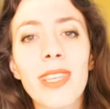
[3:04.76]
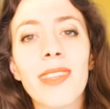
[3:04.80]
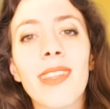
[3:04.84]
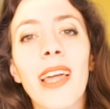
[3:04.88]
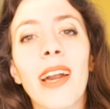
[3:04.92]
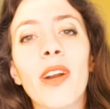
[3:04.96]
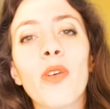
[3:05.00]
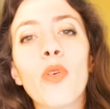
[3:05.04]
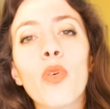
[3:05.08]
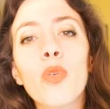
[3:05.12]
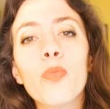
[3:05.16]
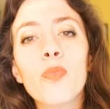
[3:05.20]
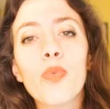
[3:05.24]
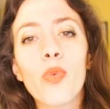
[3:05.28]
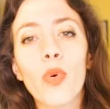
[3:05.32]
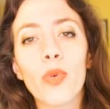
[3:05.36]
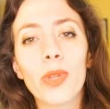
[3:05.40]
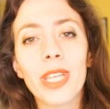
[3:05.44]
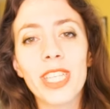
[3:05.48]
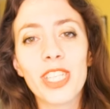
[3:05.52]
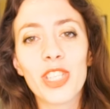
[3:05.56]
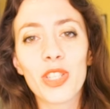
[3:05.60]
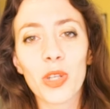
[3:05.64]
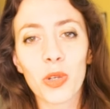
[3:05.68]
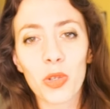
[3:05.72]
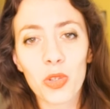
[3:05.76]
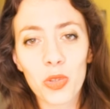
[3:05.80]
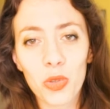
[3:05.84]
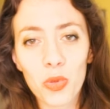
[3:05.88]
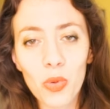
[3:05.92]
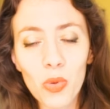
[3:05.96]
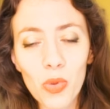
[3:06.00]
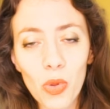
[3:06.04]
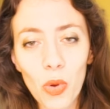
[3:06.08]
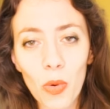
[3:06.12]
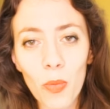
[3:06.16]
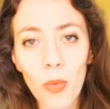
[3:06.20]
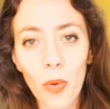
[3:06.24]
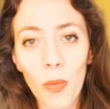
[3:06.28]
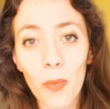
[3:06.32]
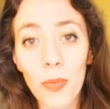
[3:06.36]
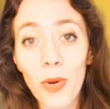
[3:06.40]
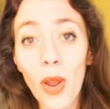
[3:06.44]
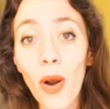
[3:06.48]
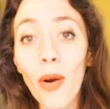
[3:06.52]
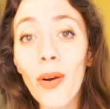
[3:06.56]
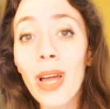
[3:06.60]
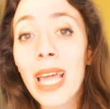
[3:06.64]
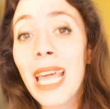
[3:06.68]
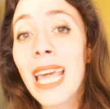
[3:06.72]
C'est un groupe où on échange tous nos
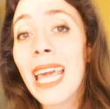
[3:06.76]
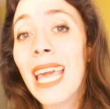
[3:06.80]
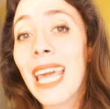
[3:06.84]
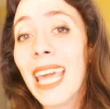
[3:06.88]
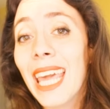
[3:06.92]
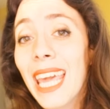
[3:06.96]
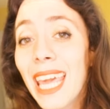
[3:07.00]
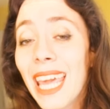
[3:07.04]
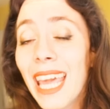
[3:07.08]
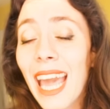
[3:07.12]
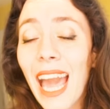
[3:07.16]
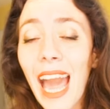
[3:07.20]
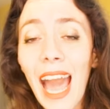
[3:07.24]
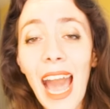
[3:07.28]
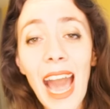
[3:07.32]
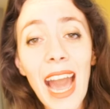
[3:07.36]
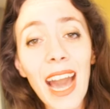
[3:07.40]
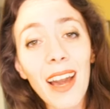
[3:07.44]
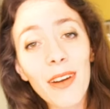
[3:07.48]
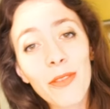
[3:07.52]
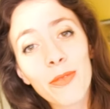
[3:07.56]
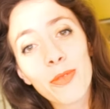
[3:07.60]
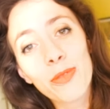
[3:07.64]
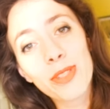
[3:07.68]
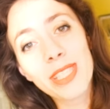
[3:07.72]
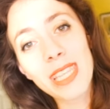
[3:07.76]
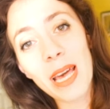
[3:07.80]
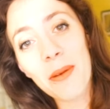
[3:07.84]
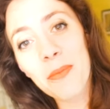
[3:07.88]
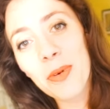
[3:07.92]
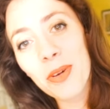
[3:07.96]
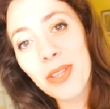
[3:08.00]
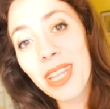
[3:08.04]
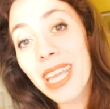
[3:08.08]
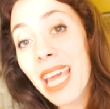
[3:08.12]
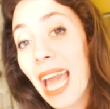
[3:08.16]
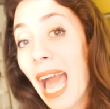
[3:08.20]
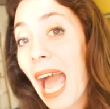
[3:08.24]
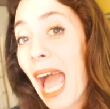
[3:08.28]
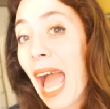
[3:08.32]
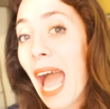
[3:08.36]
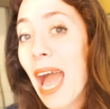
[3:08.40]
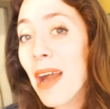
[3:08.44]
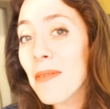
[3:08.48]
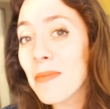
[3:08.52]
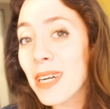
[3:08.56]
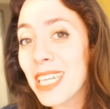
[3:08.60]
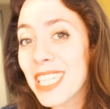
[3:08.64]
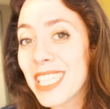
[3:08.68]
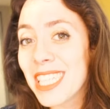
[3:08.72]
plan et à vous abonner
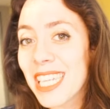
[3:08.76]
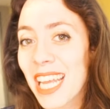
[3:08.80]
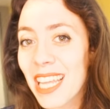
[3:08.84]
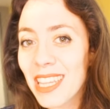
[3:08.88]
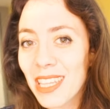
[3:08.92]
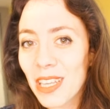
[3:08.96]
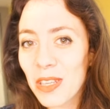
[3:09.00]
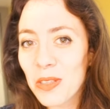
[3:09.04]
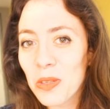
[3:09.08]
à ma chaîne